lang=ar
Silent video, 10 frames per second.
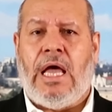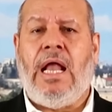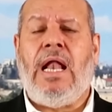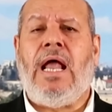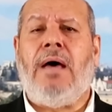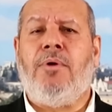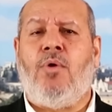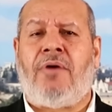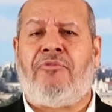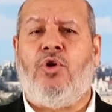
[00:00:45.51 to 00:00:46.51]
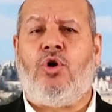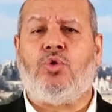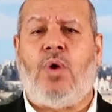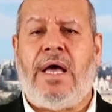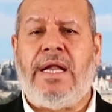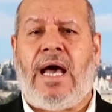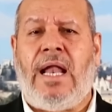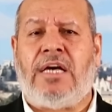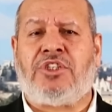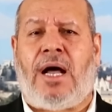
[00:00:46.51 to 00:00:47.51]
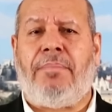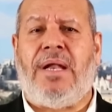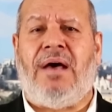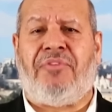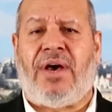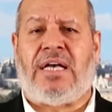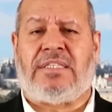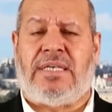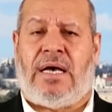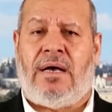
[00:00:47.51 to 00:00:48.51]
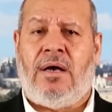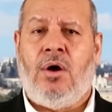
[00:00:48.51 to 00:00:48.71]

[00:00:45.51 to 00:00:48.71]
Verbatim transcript: إلا بوقف العدوان على شعبنا في غزة